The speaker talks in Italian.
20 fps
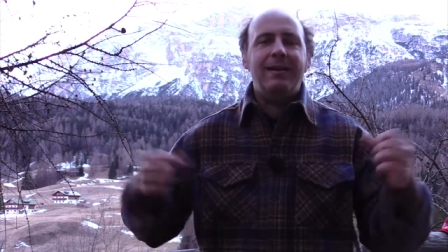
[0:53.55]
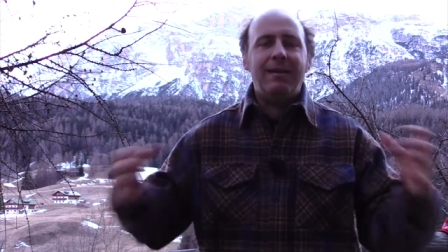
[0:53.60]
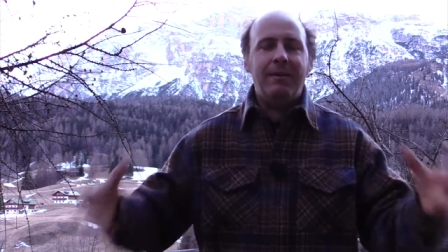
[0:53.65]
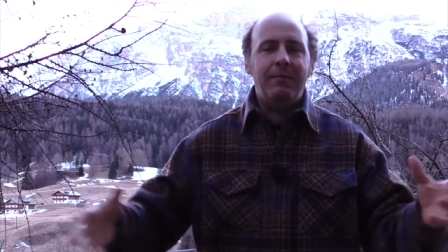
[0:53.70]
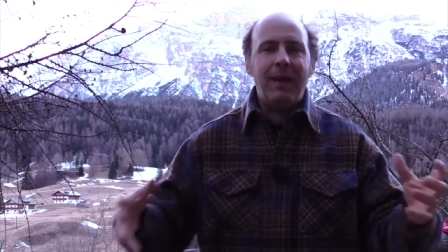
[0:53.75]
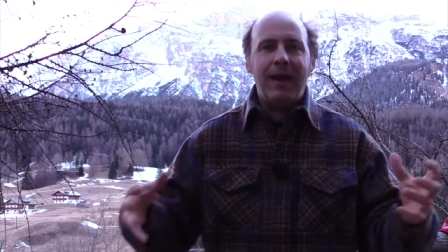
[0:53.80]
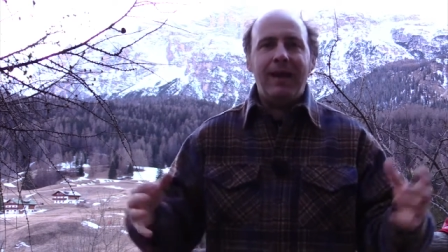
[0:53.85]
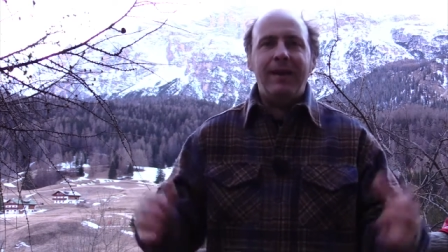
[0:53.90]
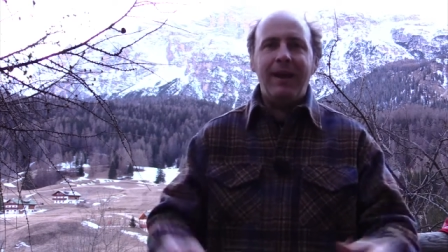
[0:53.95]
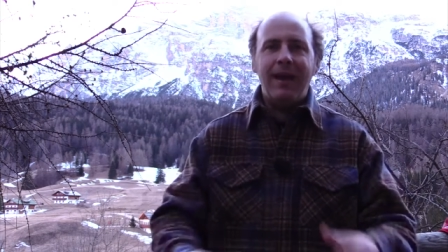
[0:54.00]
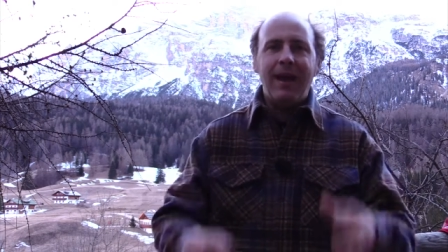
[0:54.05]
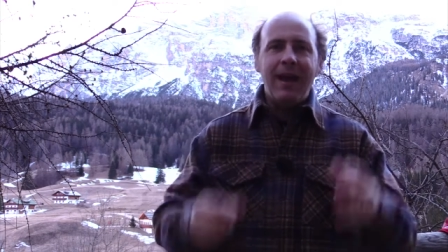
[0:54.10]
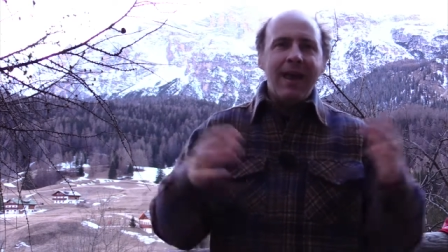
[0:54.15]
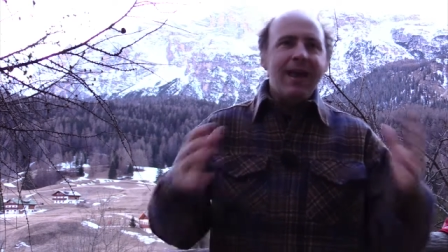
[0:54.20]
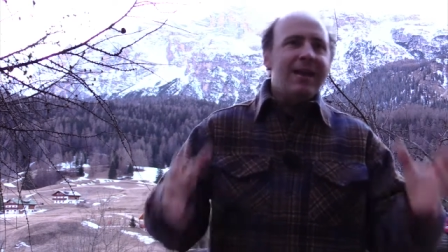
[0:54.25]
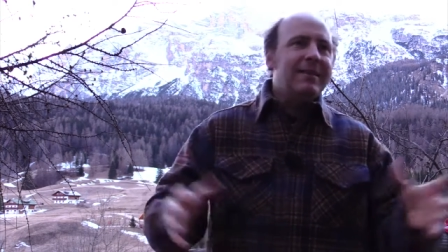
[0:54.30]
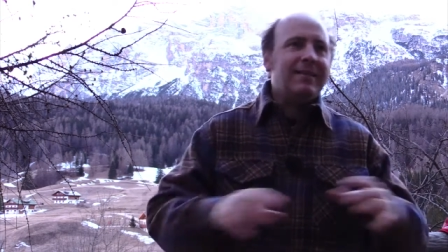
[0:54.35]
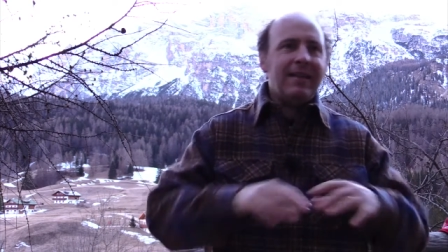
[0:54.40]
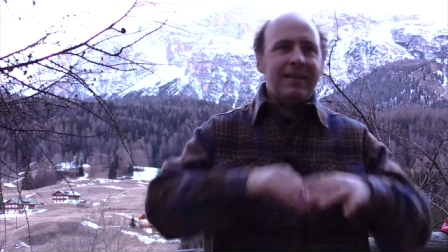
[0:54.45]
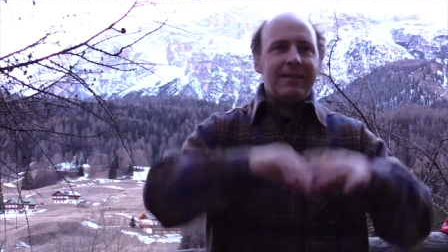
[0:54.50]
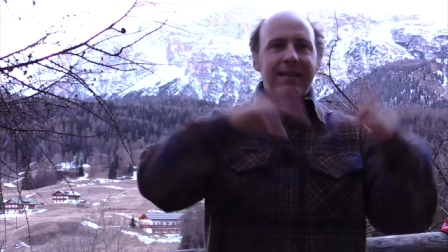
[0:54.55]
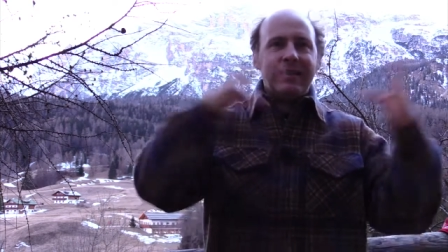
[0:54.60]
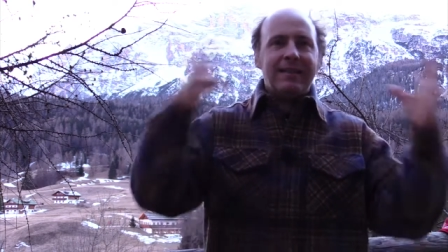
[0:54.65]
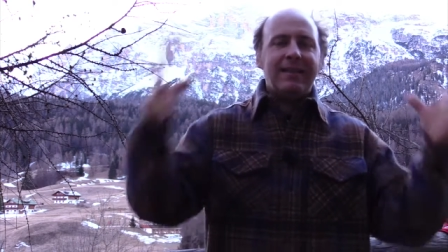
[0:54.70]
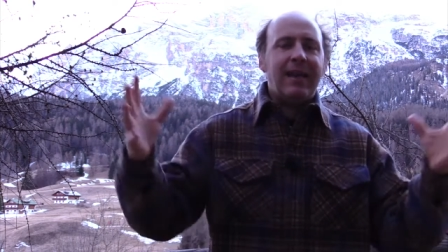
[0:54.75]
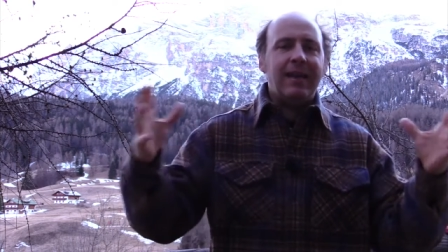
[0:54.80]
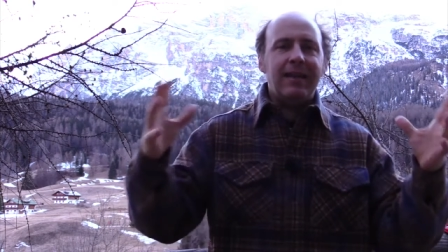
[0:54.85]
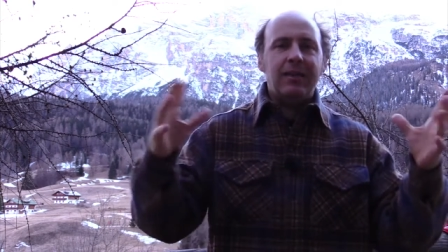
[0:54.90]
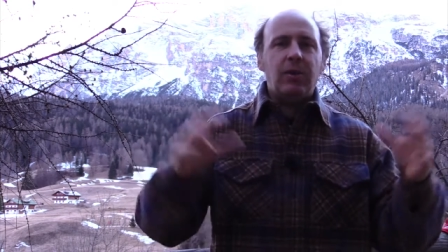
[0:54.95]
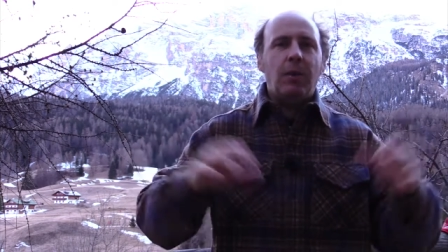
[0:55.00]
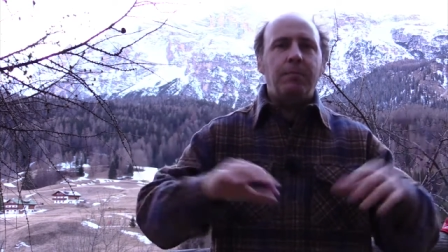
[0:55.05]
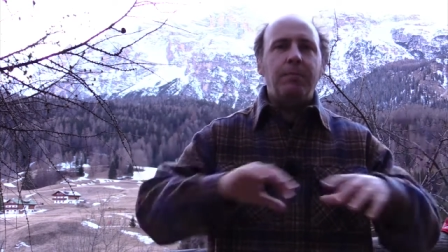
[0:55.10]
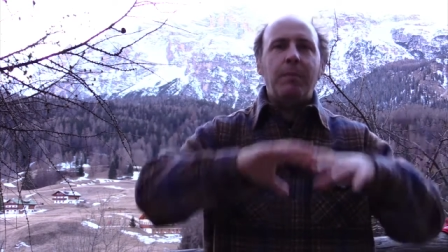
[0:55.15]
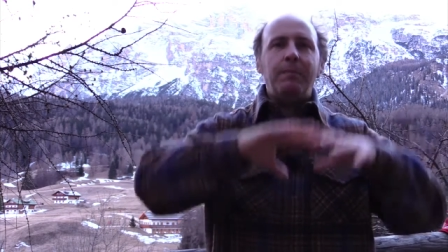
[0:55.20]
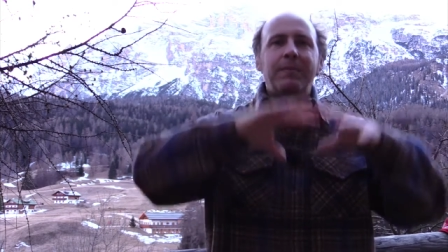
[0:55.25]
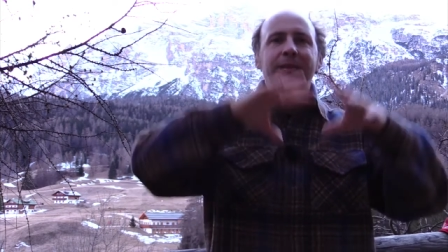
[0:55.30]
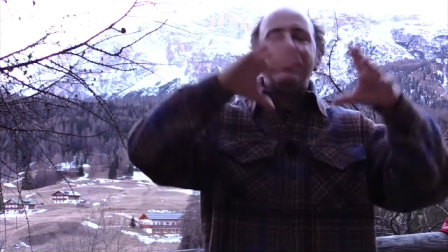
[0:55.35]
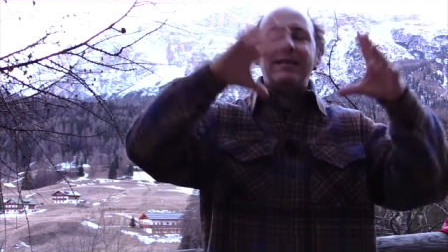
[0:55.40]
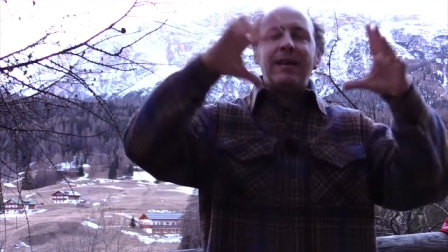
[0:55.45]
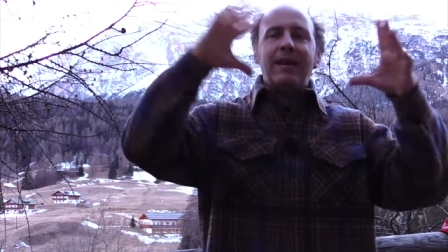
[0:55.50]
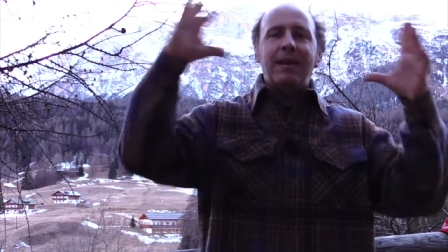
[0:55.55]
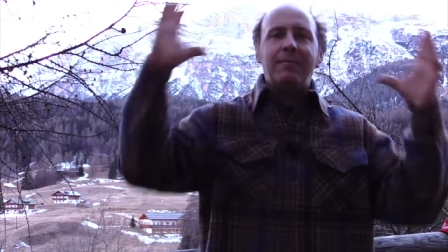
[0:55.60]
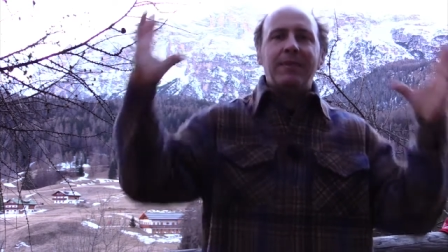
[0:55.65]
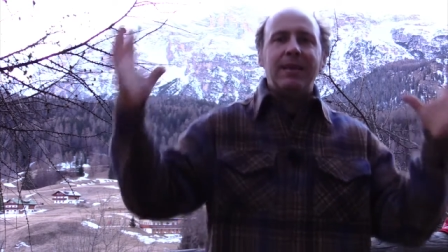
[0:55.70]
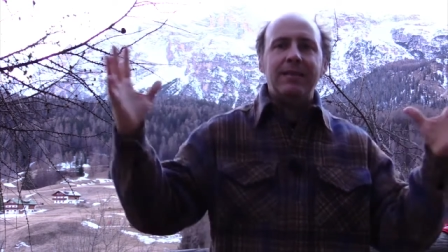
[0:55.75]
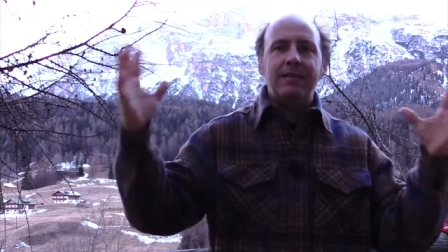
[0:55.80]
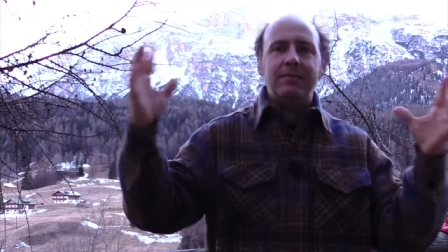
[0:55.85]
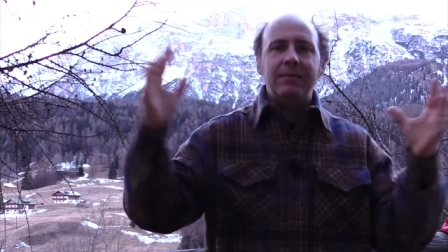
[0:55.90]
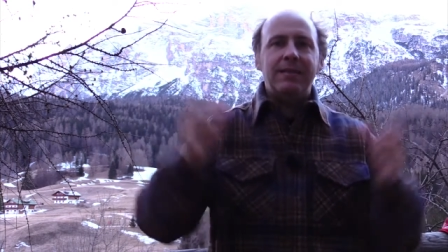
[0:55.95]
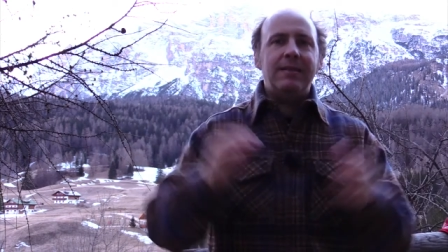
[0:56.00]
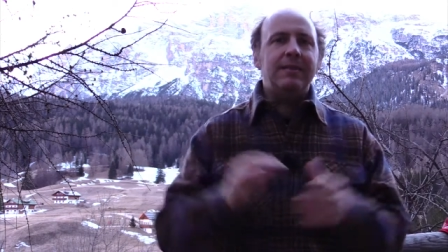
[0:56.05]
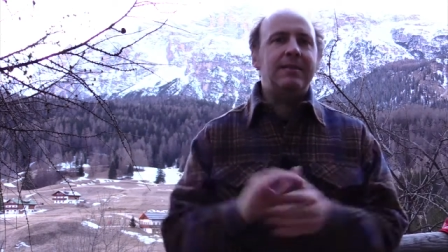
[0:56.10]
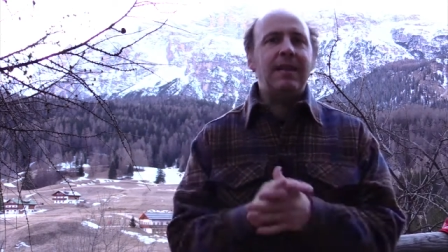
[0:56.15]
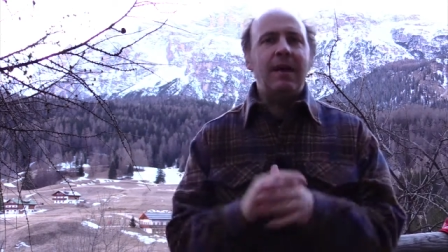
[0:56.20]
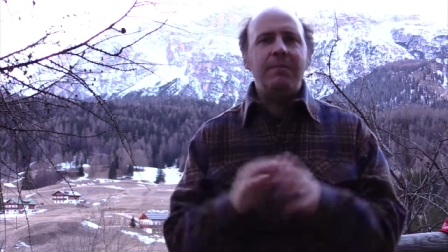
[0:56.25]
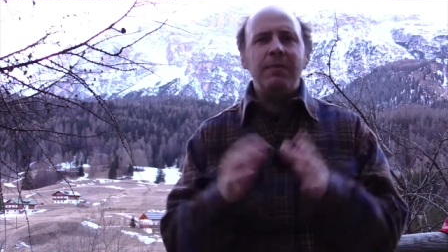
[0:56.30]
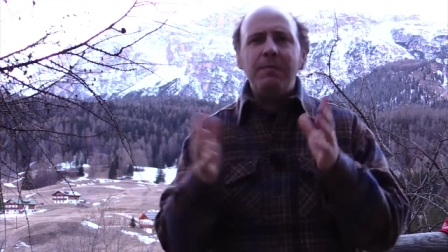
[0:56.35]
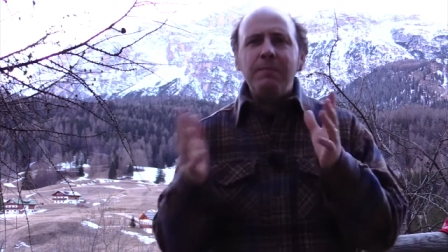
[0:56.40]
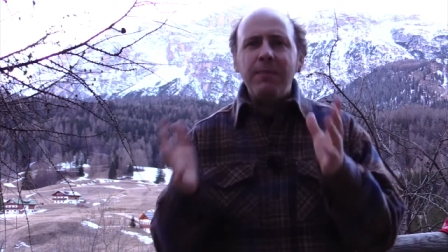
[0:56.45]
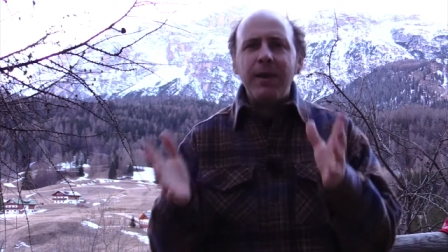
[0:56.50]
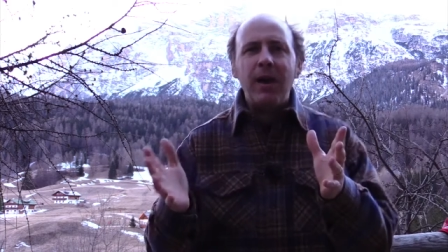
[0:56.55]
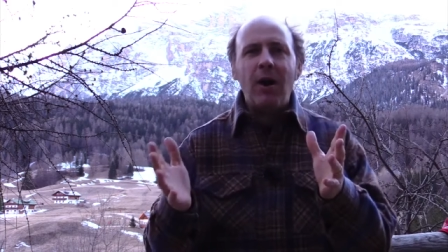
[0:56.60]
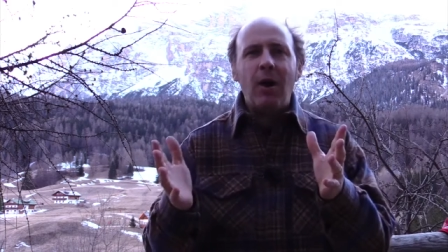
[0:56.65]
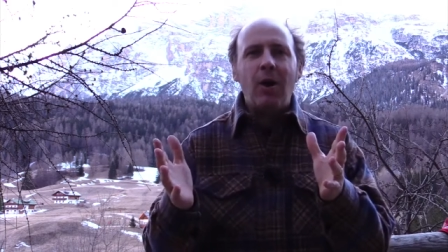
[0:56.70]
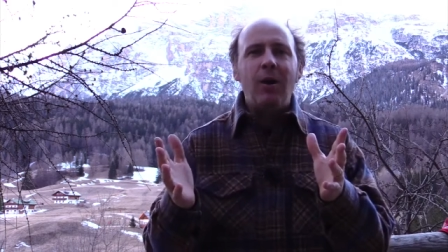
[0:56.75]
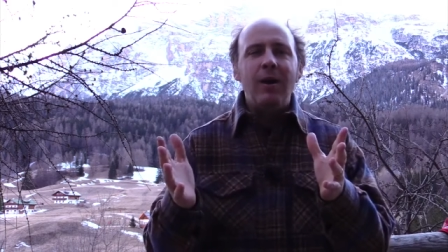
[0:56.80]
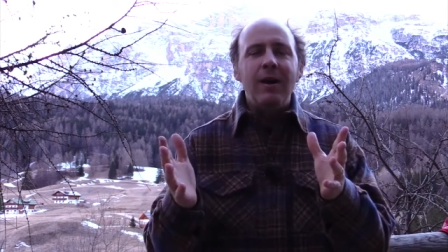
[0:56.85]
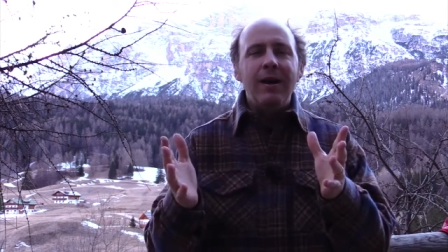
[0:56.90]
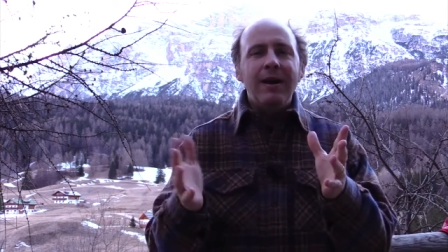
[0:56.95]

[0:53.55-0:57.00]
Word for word: remare senza stare troppo a pensare ai massimi sistemi, però